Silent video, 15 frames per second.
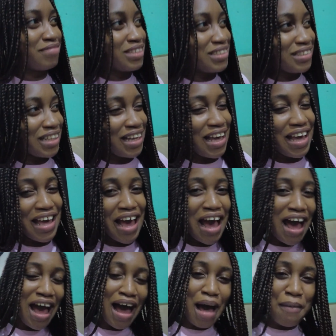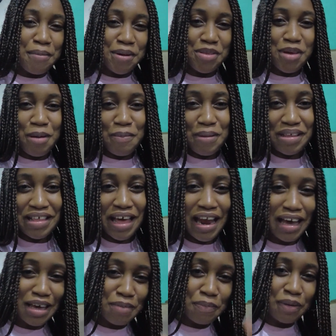dice que ella aprendió a peinar
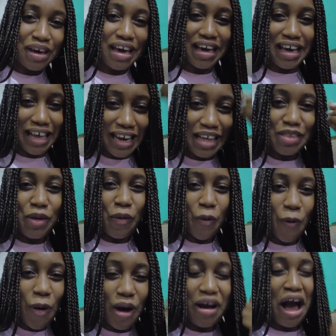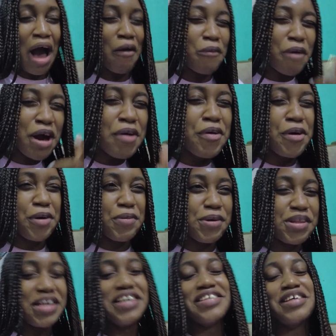aquí porque es que le tocó a huevo,
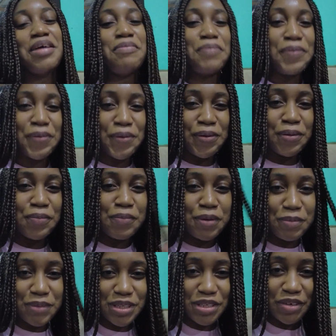como dicen, por, por mis